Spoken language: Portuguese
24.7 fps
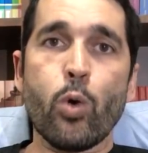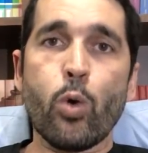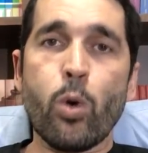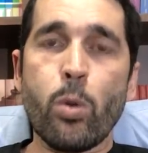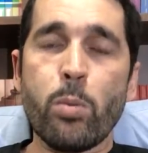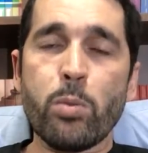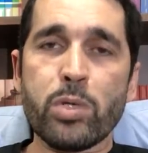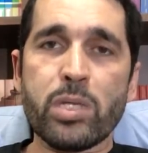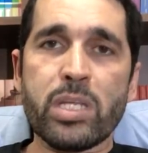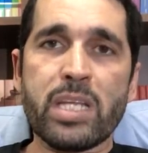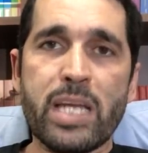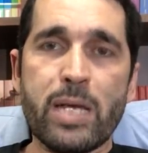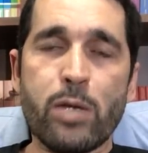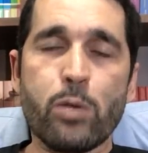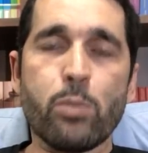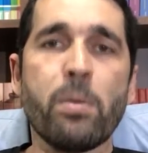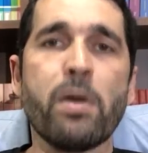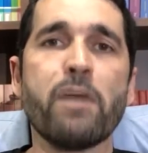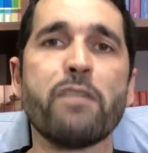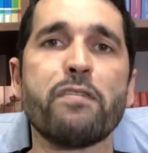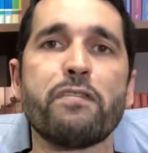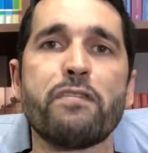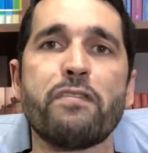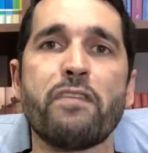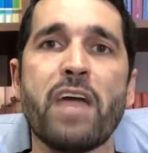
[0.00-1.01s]
Como ter
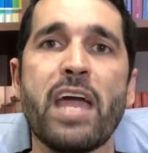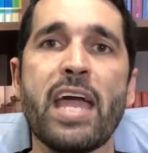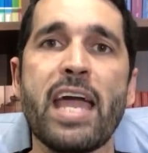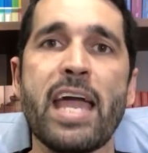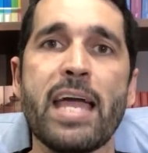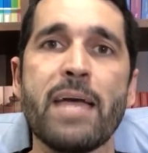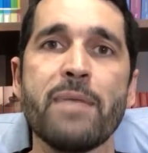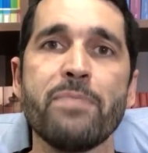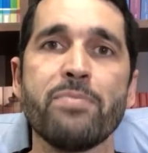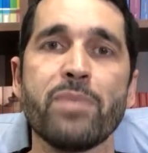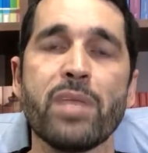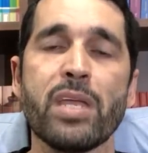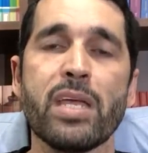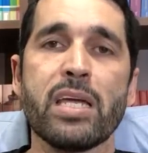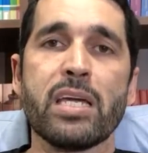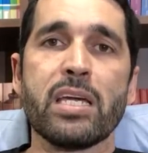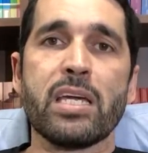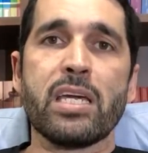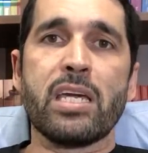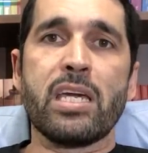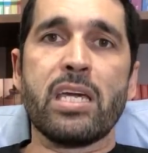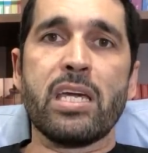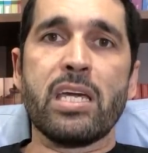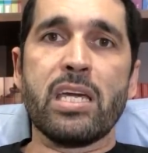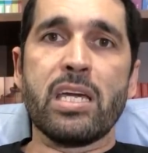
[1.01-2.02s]
uma fé
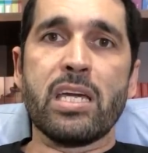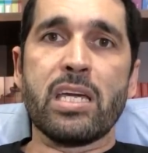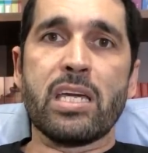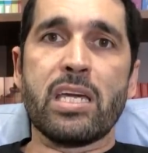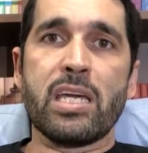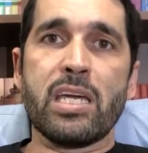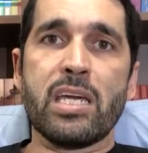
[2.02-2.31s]
que,